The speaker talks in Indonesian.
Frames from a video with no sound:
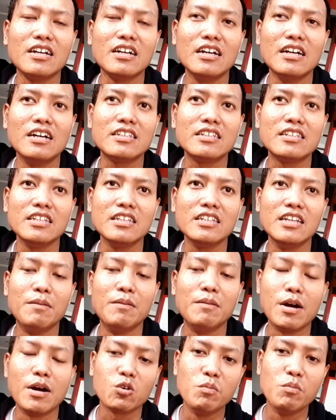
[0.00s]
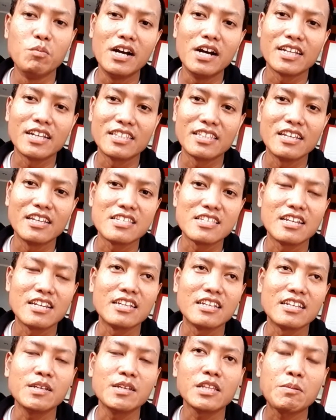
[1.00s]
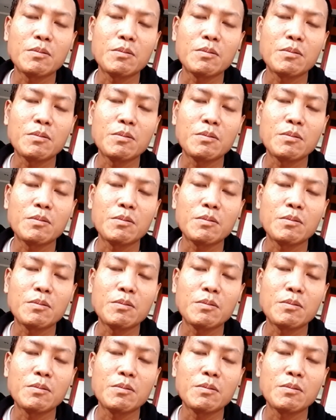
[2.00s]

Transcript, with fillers: uh, tidak baku banget ya istilahnya.